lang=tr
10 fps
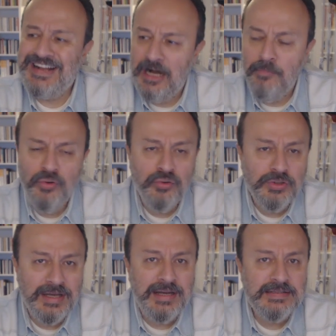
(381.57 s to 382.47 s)

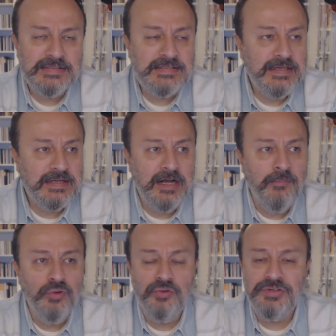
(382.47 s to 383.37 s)
kamunun garantisi,
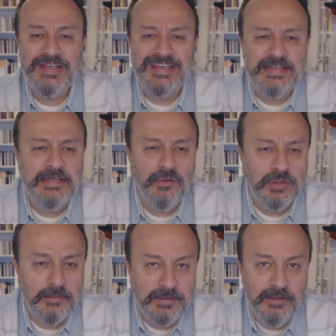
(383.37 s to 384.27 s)
kamunun iyiliği
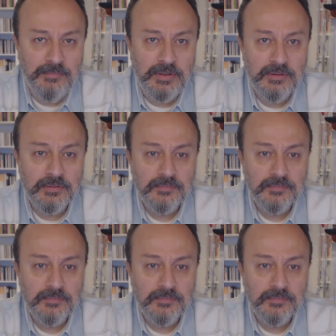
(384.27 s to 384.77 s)
olabilir mi?